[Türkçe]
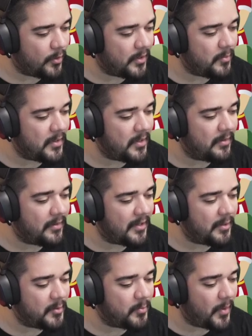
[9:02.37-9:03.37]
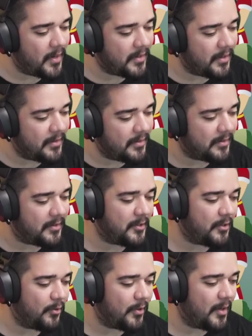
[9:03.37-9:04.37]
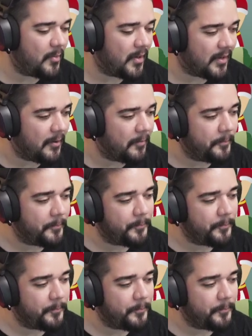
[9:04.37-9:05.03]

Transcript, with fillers: buradayım iyi yayınlar demiş Berke Arat. Teşekkürler Berke.